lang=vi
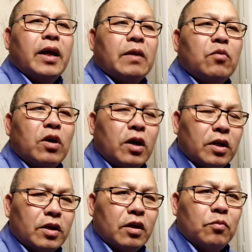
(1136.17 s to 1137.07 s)
ai mua
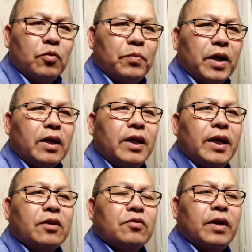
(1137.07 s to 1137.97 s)
họ cho là một bia
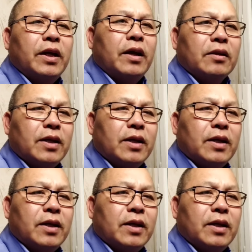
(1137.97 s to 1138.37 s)
kia trong này hay